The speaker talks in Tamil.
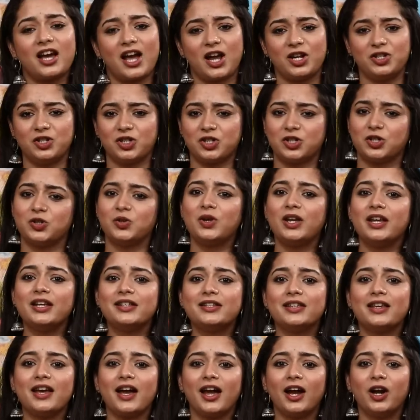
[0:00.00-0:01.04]
டைஜஷனும்
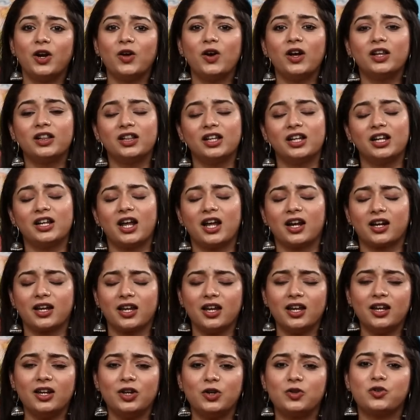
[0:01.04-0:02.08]
ஈஸி ஆகிடும் அதில்
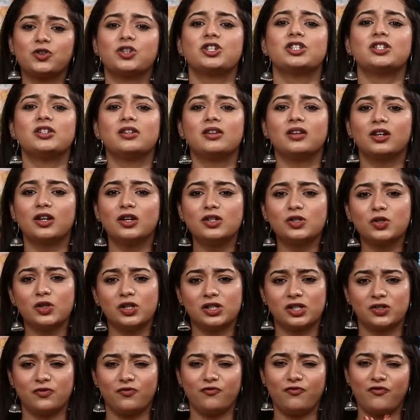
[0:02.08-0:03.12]
நிறைய நியூட்ரிஷன் இருக்குது ஸோ
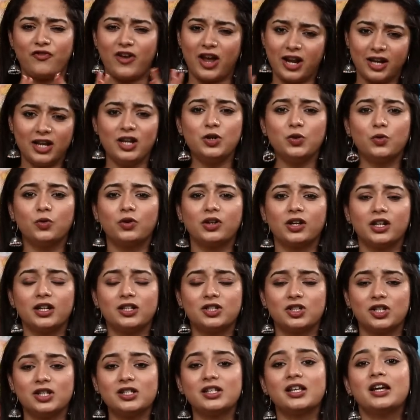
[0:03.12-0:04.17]
இட்ஸ் வெரி
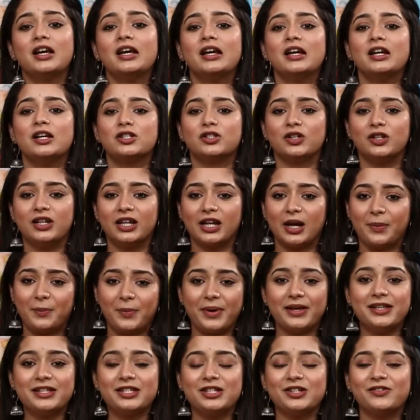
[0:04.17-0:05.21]
நியூட்ரிஷியஸ் ஸோ நீங்கள்
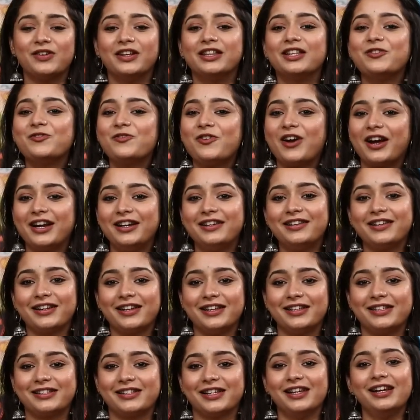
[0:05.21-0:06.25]
பெஸ்ட் வந்து ஒயிட்
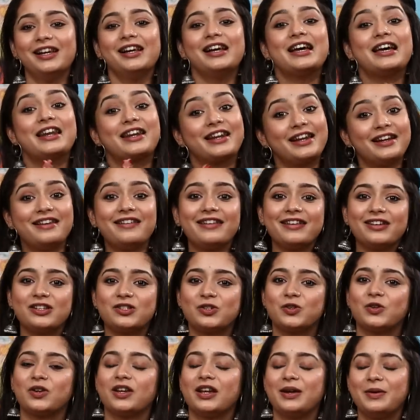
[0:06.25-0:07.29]
ரைஸை ரெட்
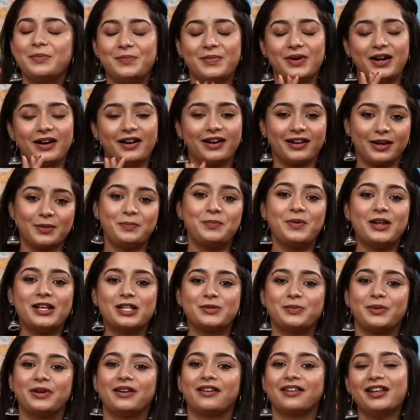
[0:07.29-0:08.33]
ரைஸ் கூட
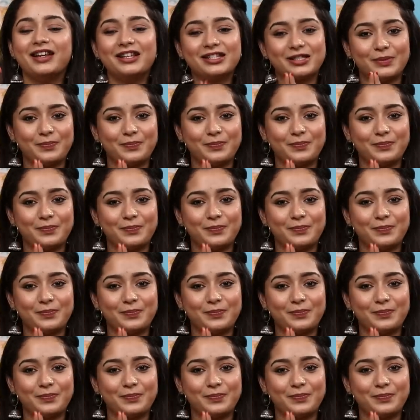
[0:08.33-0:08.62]
ரிப்ளேஸ் பண்ணுறது அ